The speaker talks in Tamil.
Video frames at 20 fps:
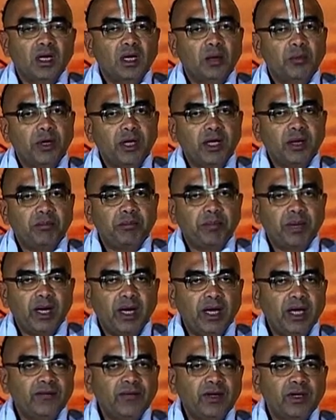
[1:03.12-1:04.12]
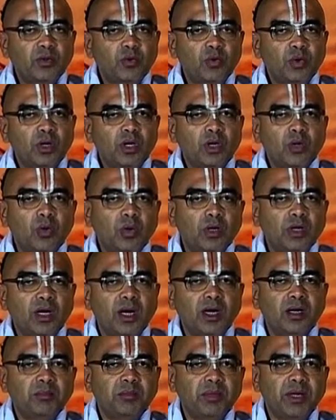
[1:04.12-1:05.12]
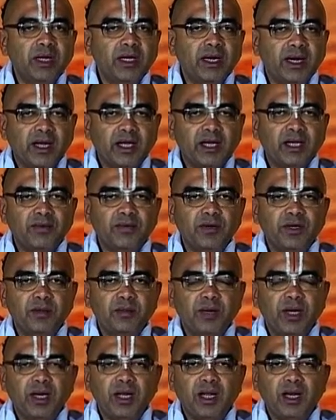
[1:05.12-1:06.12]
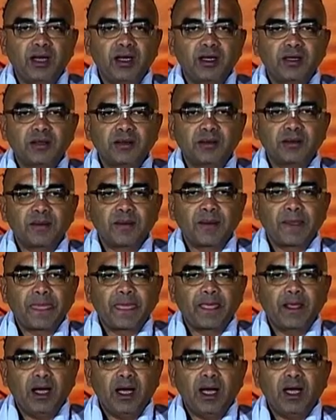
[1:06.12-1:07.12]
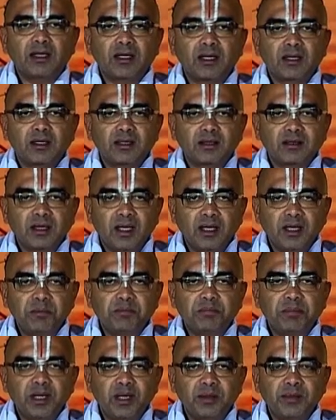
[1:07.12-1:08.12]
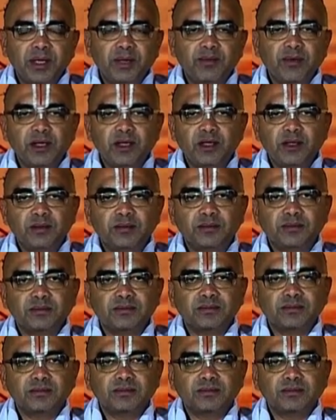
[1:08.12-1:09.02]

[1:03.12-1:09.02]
நம்முடைய பகைவன் கூட கொண்டாடும்படி நடக்க வேணுமானால் அதற்கு தனிப்பெருமை வேண்டும்